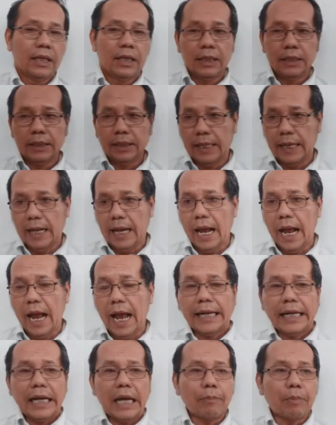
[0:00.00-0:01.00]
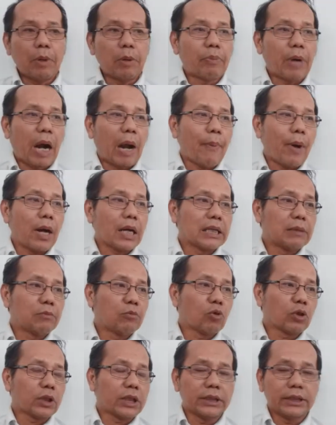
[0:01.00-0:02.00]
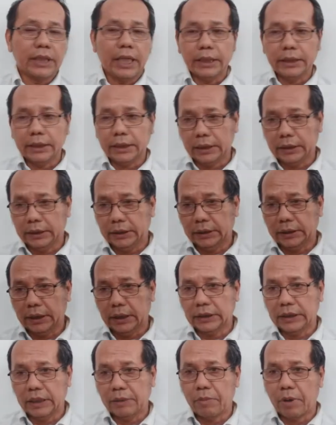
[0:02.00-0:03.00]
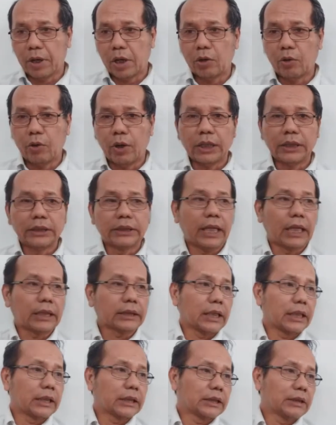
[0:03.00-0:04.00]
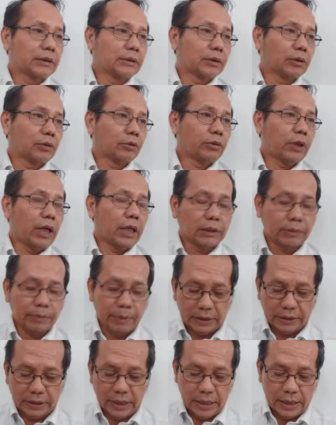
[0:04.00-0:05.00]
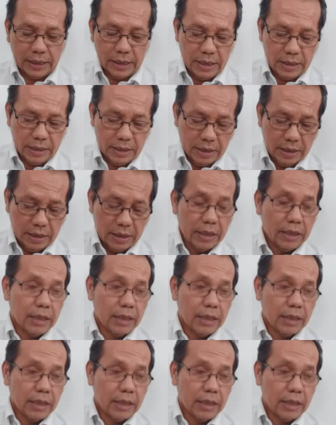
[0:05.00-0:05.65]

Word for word: Nah, ada beberapa kemungkinan ketika saya berdoa diingatkan ke Tuhan kepada saya,